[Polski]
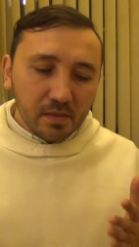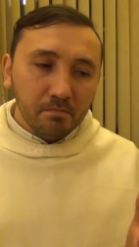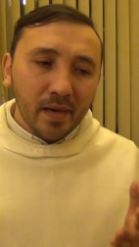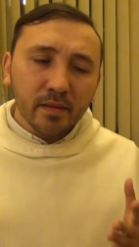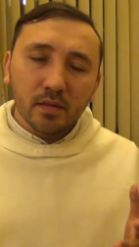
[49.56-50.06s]

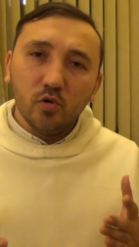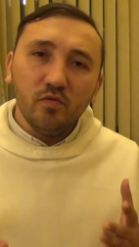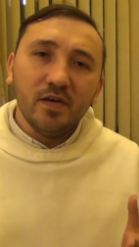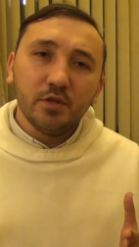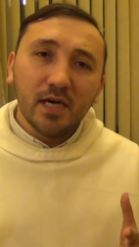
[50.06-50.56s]
bardzo
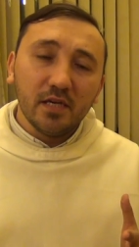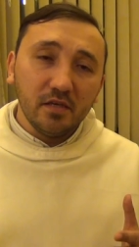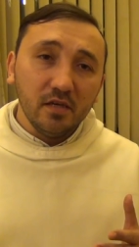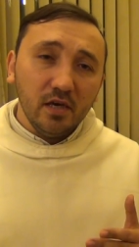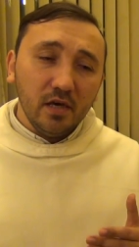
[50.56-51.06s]

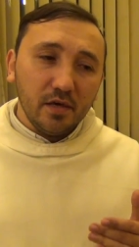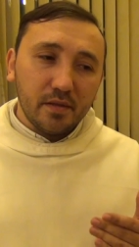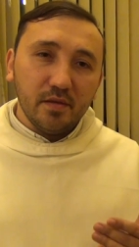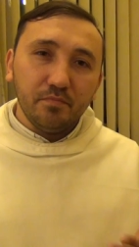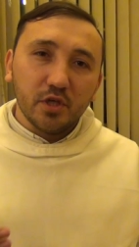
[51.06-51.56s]
uważali
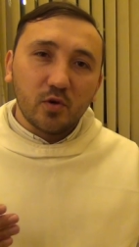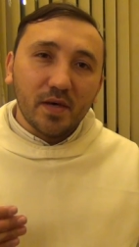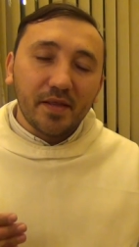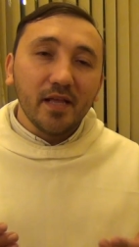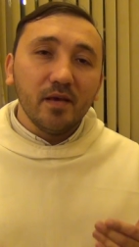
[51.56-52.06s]
z tym
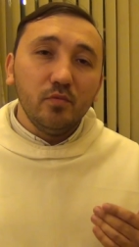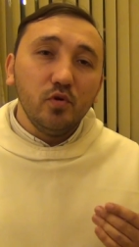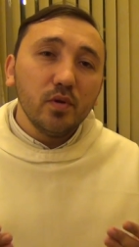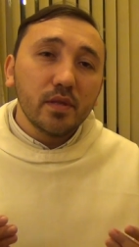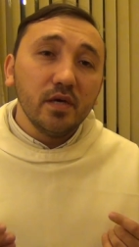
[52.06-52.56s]
przekładaniem
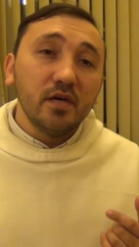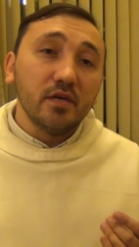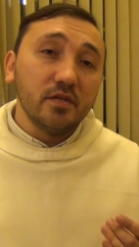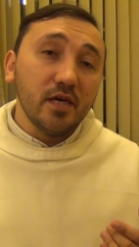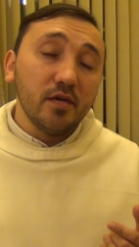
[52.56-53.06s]
ludzkich
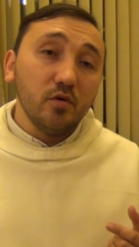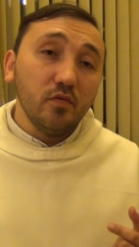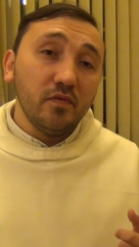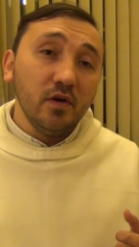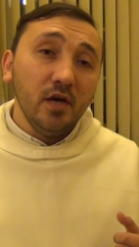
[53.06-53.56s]

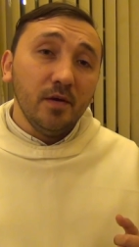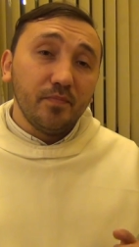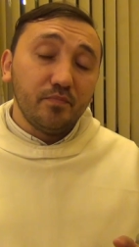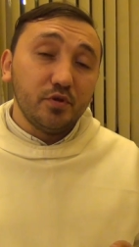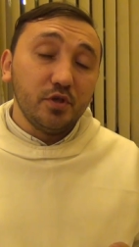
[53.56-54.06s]
kryteriów
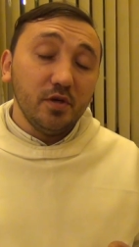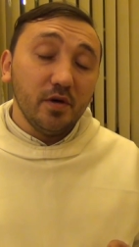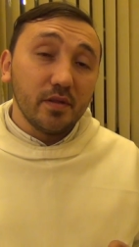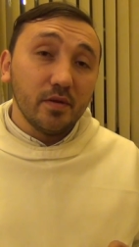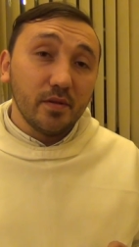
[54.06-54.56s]
przy
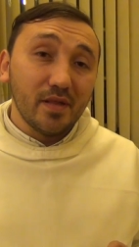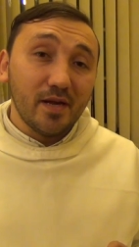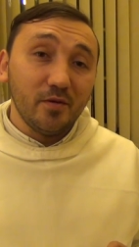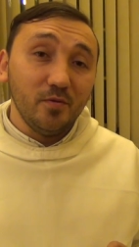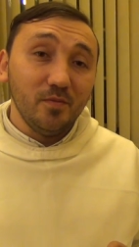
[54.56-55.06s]

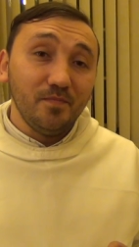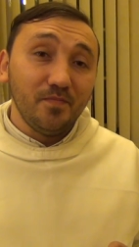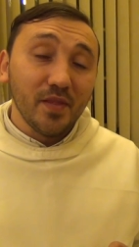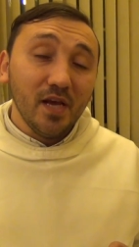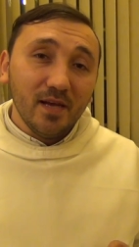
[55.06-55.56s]
osądzaniu.
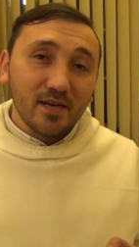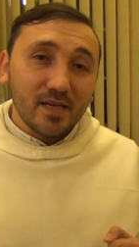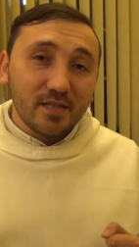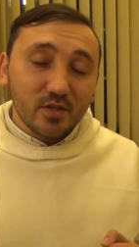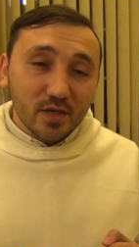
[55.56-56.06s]

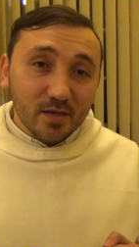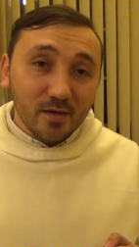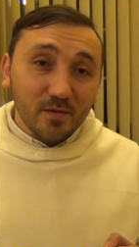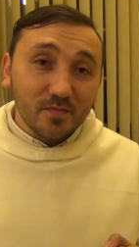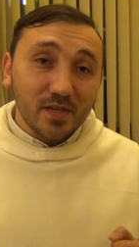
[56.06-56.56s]

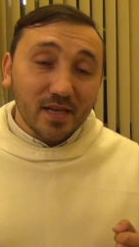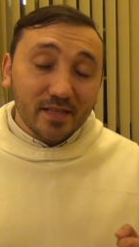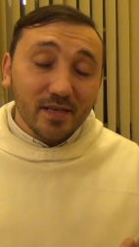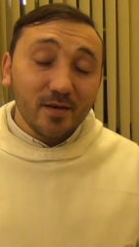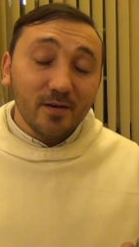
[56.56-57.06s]
Dlaczego?
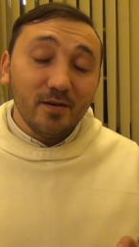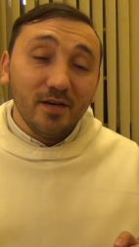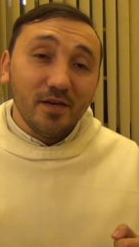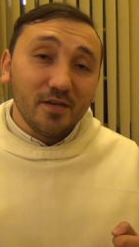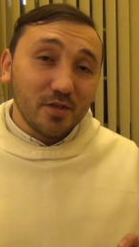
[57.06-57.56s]
Dlatego,
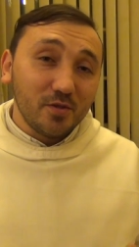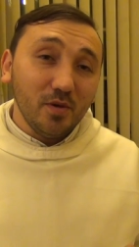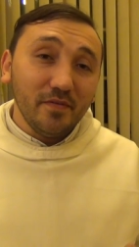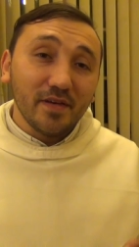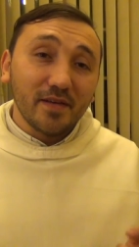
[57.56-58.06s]
że
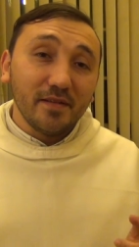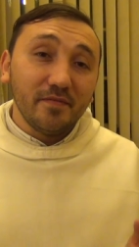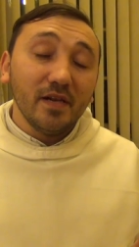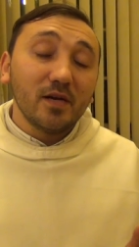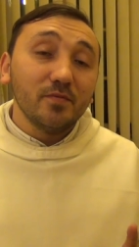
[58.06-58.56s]
człowiek jest
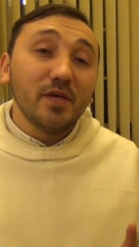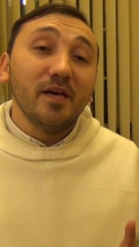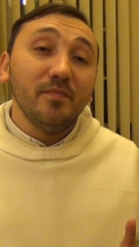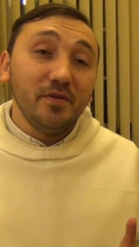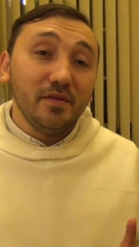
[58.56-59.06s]
wielką
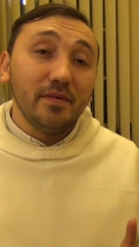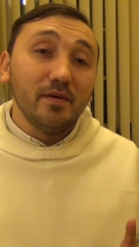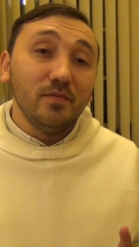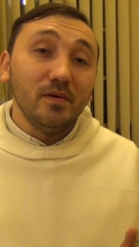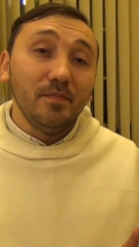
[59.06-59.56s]

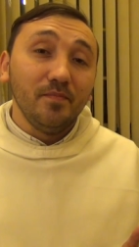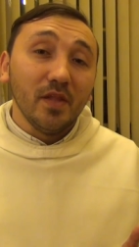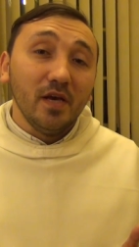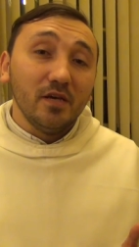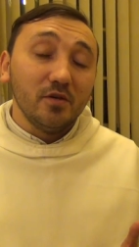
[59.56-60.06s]
tajemnicą,
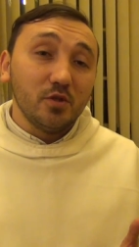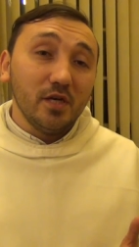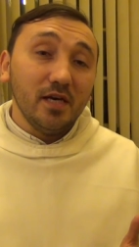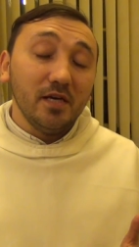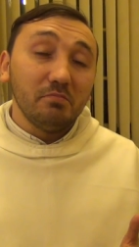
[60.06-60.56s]

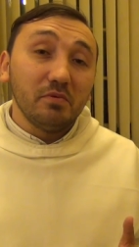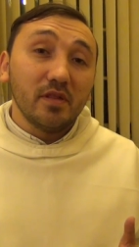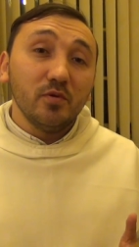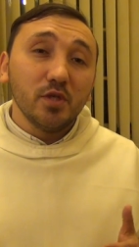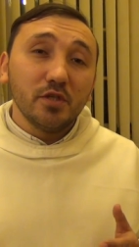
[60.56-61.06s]
że
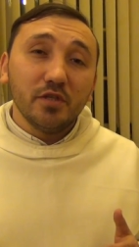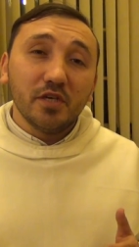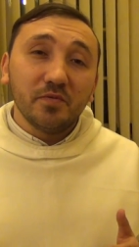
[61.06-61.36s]
są rzeczy na